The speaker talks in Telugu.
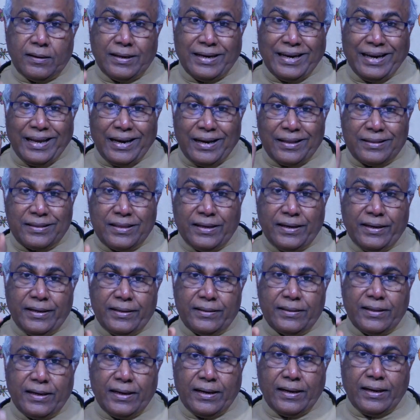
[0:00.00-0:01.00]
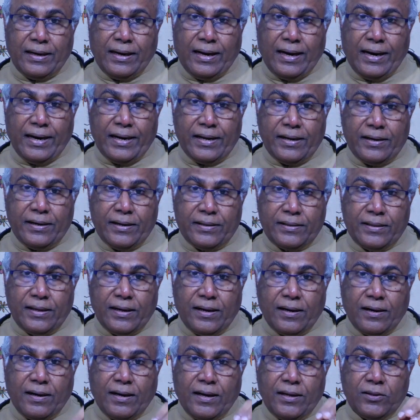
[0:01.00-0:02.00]
కలత నిద్ర గాఢ
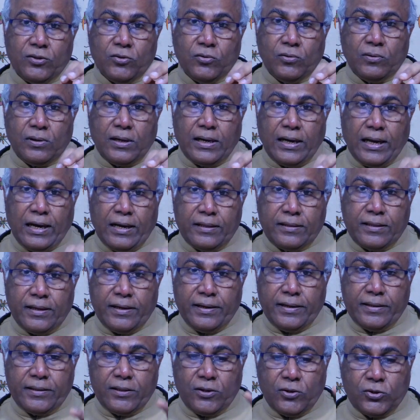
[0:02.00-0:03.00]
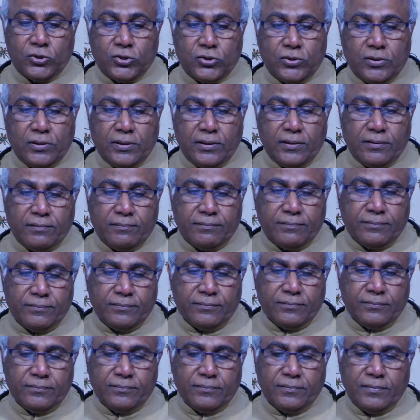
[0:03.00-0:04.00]
నిద్ర రాదు కలత నిద్ర వస్తుంది
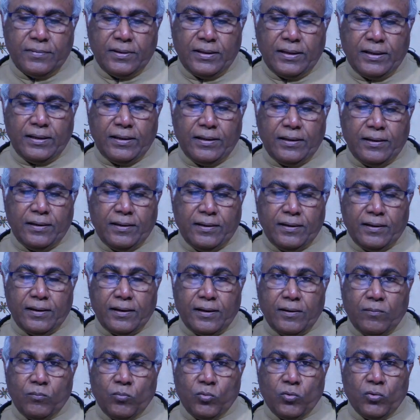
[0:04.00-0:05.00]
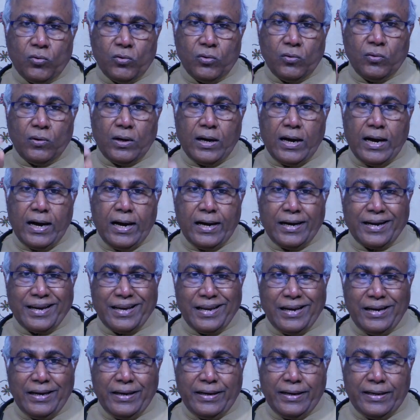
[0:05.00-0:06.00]
ఇక మూడు
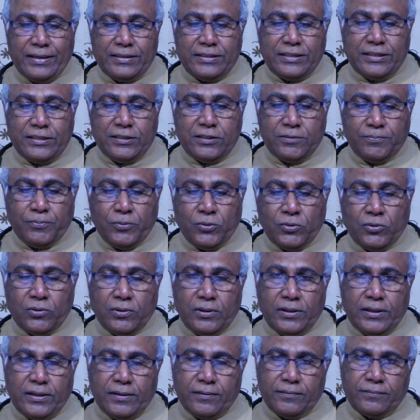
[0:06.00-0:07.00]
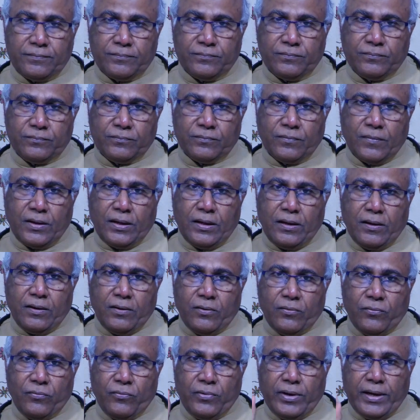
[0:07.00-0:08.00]
ఆకలి నశించిపోతుంది
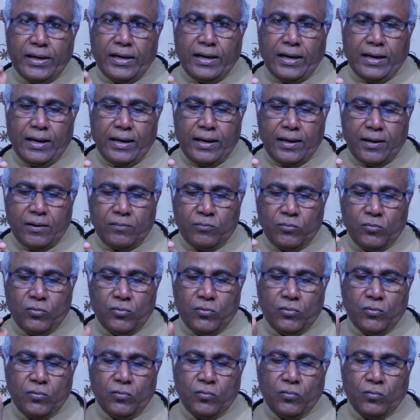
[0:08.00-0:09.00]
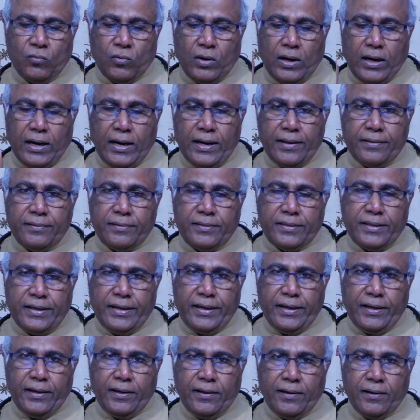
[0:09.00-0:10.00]
వికారము
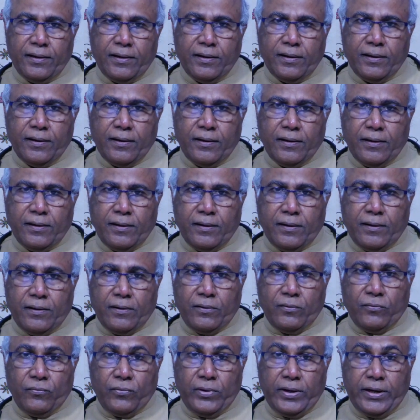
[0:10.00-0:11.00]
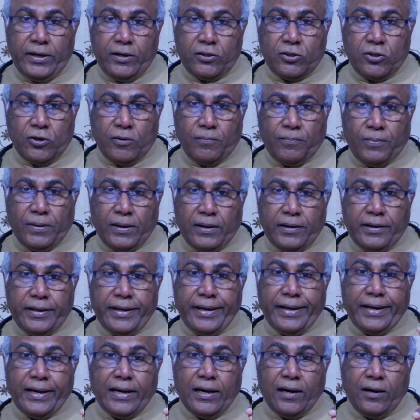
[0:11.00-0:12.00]
వాంతి వీటితో పాటు
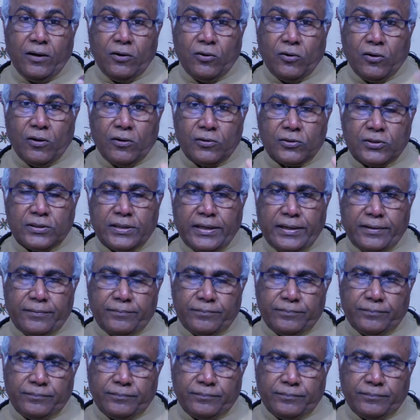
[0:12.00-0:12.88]
ఎక్కిళ్ళు కూడా వస్తాయి